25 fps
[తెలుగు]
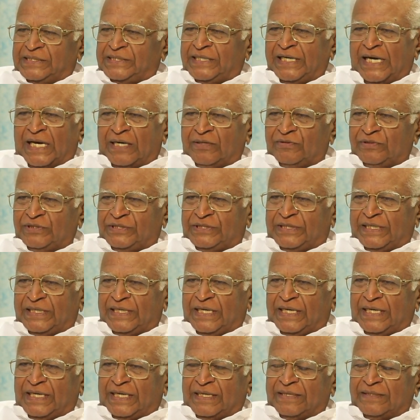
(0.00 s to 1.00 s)
రష్యా
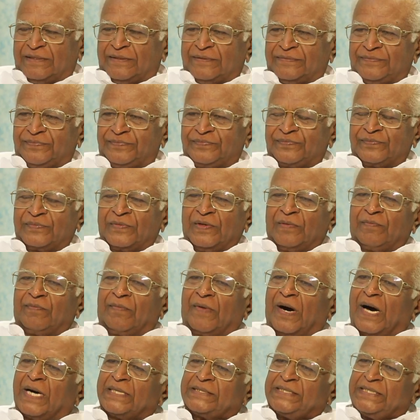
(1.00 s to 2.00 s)
నుంచి
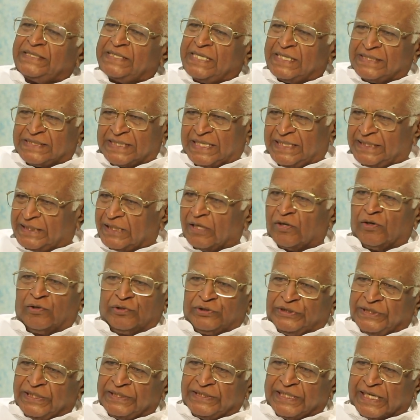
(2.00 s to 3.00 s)
మార్క్సిస్ట్లో
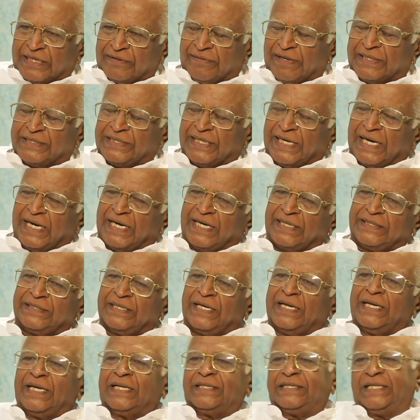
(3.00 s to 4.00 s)
వచ్చిన తర్వాత
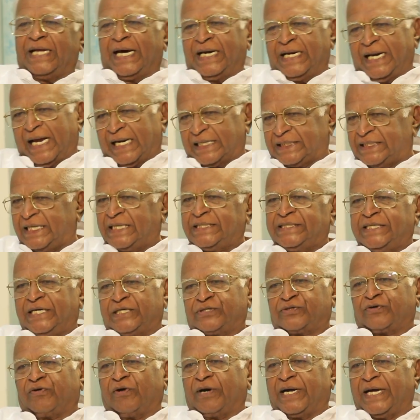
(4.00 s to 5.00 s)
దాన్ని అర్థం
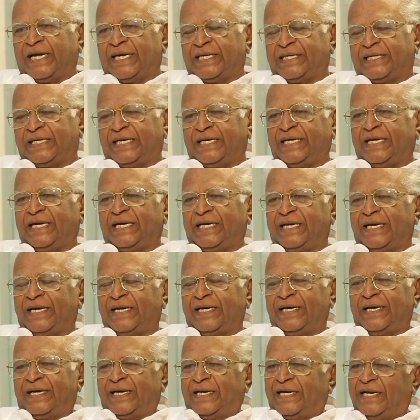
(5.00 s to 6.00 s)
చేసుకోవడానికి
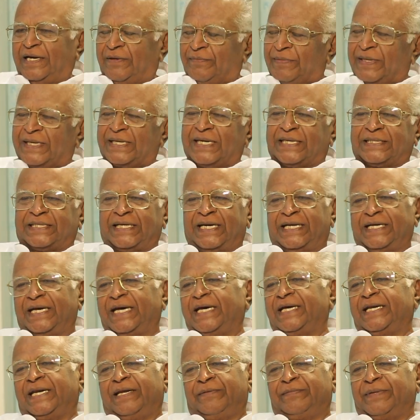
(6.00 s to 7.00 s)
నిమగ్నతని
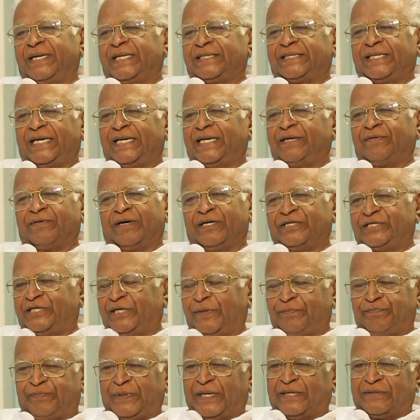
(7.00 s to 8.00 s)
నిపుణతని వాళ్ళు
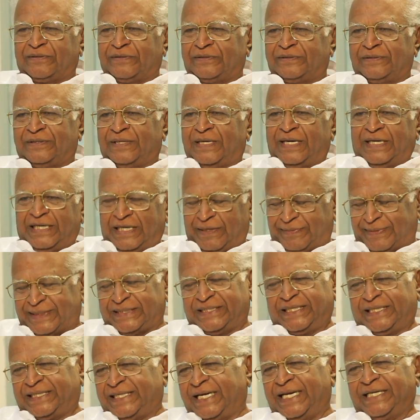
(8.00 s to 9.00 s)
చెప్పారు
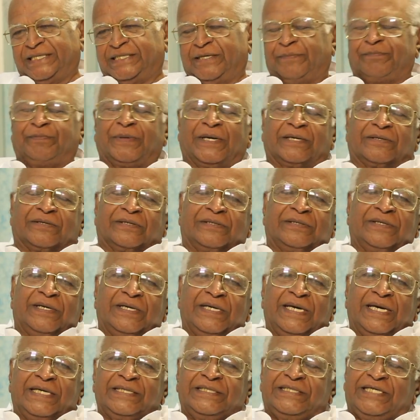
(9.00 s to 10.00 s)
నిబద్ధతని చెప్పారు
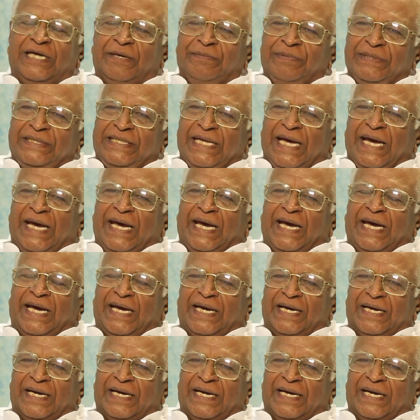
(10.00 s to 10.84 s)
చెబితే